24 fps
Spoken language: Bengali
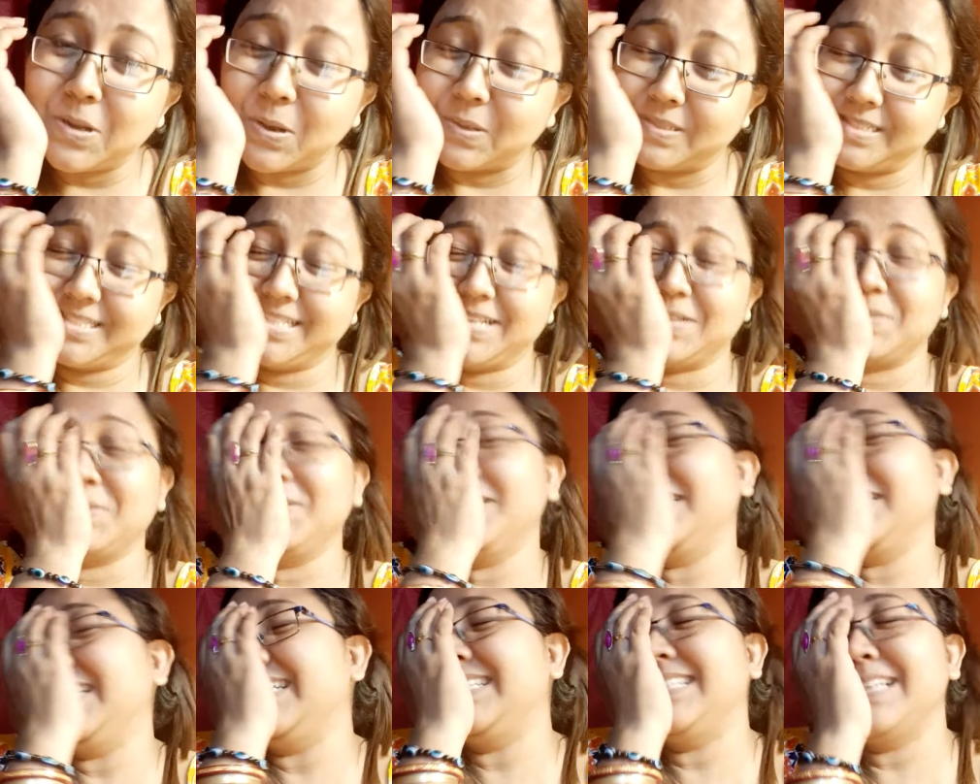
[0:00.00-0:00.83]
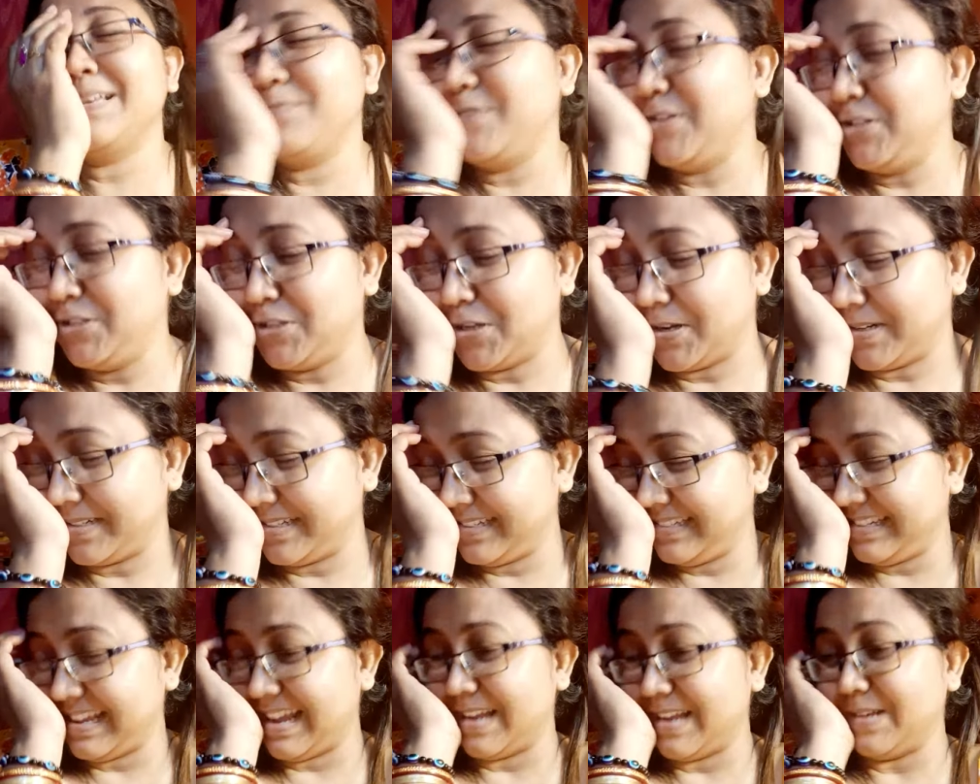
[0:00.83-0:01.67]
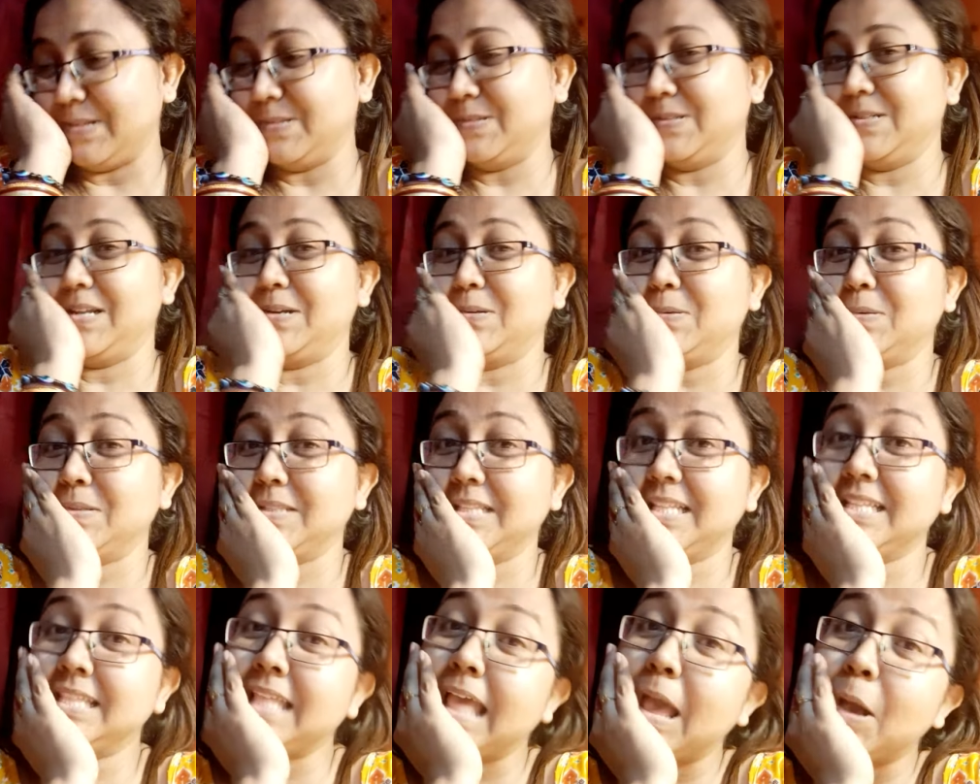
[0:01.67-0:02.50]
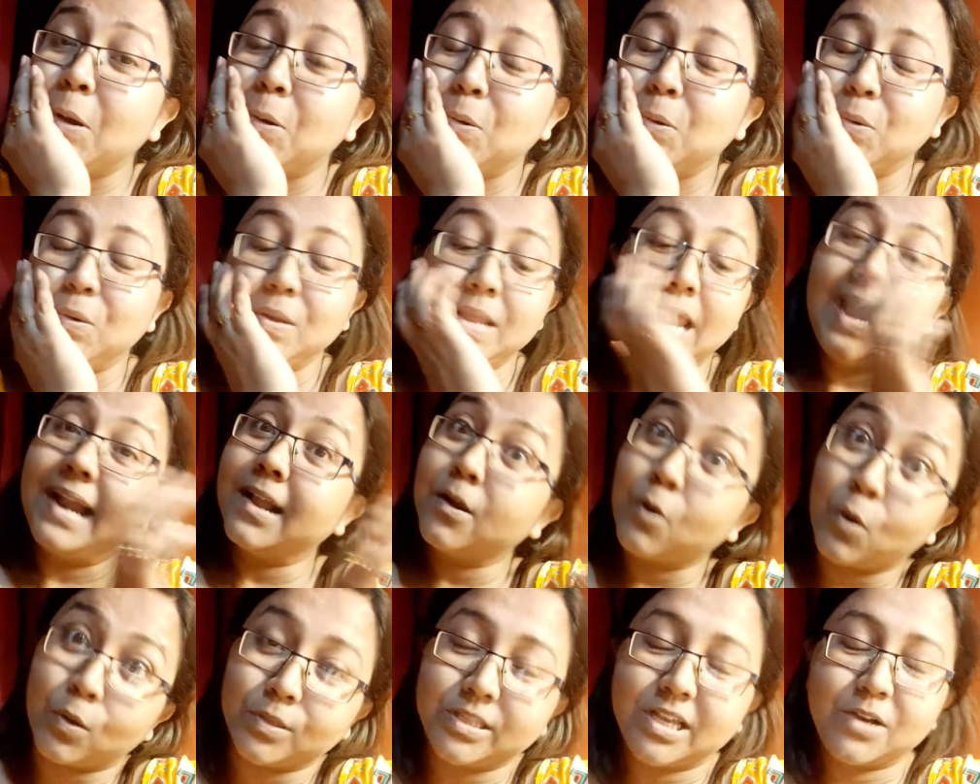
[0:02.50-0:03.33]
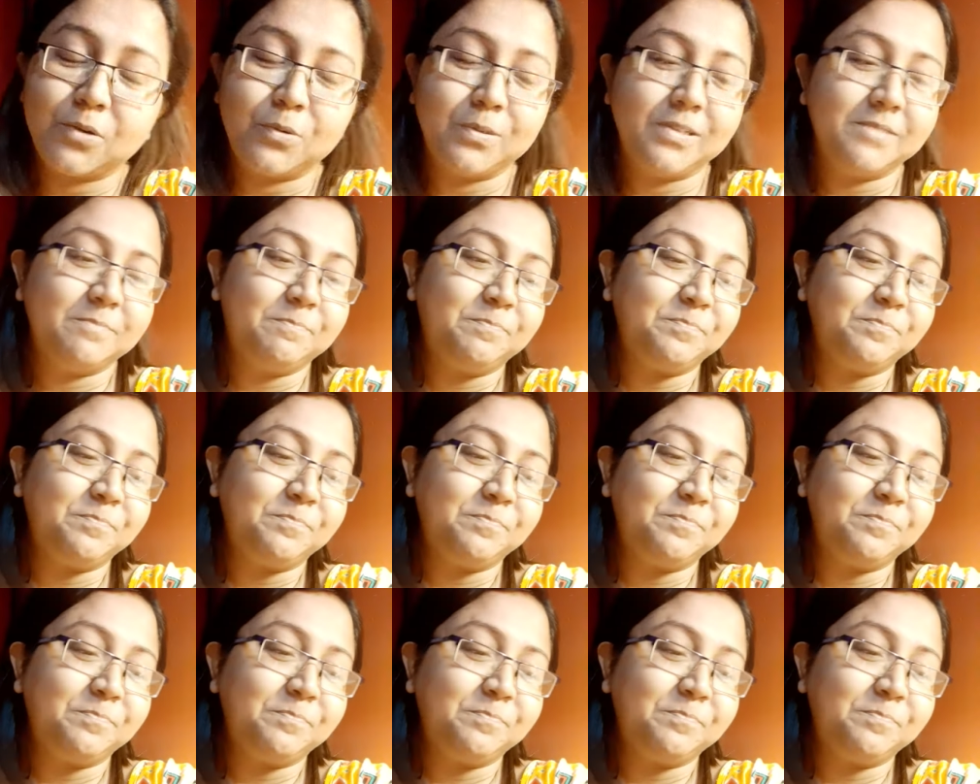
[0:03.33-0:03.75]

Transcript: লজ্জা কইতাছে এই বিষয়টা নিয়ে আলোচনা করতে দেখো একটা কথা কই